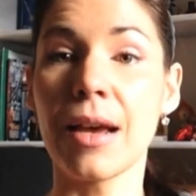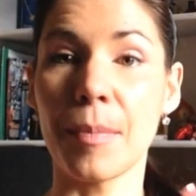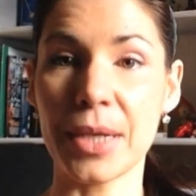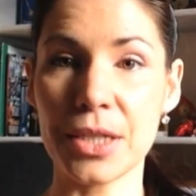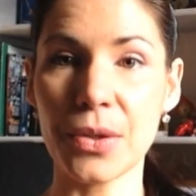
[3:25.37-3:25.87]

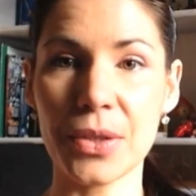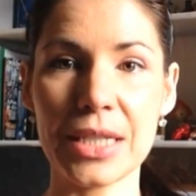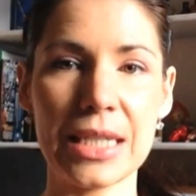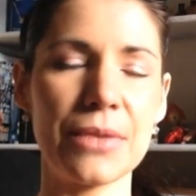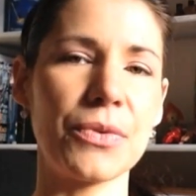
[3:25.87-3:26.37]
Manche
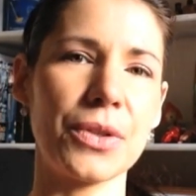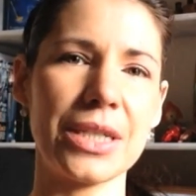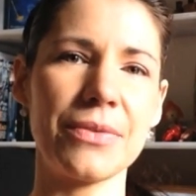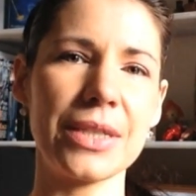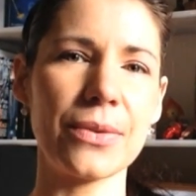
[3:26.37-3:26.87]
Leute sehen
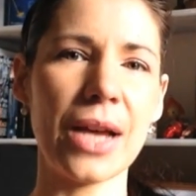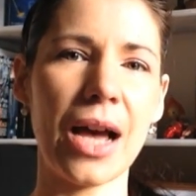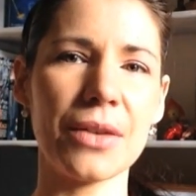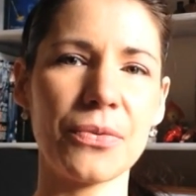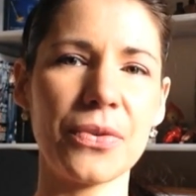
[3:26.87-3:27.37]
wirklich wie so eine
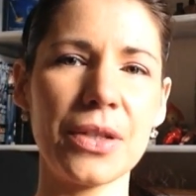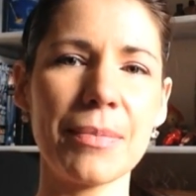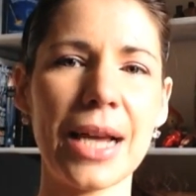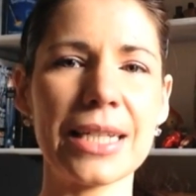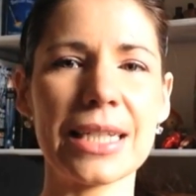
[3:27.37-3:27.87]
Art
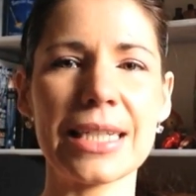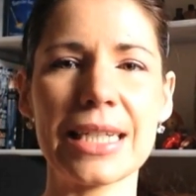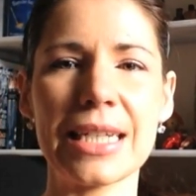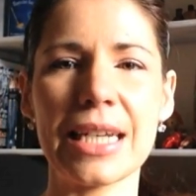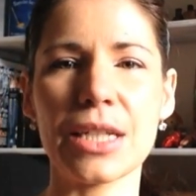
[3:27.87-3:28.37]
Film, andere
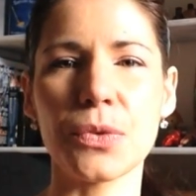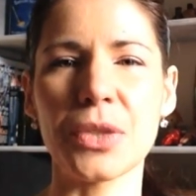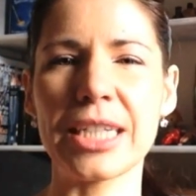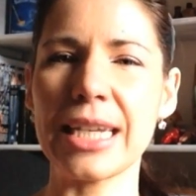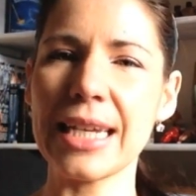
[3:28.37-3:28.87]
sehen eher so
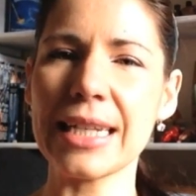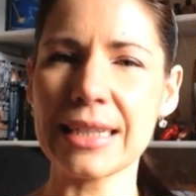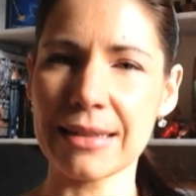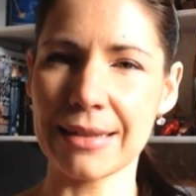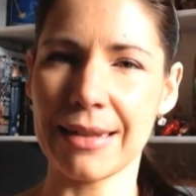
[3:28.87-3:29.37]

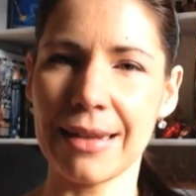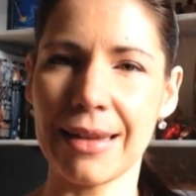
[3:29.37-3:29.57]
Szenen,